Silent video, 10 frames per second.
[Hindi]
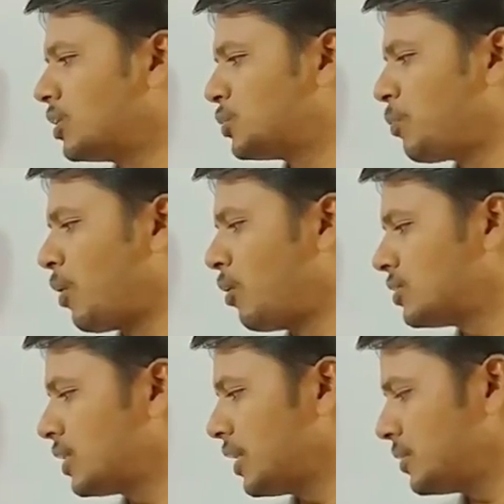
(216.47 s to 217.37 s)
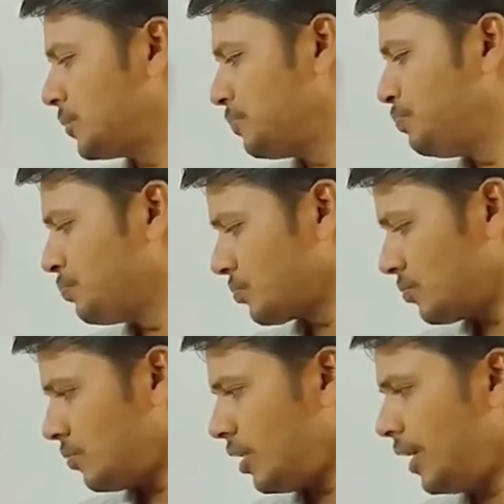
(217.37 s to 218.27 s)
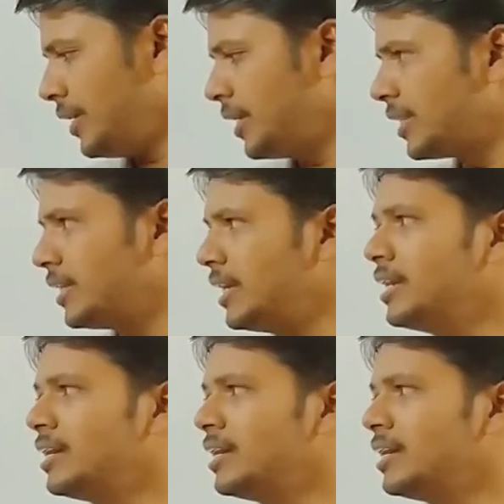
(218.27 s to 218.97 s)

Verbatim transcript: स्पेलोरसेंस यदि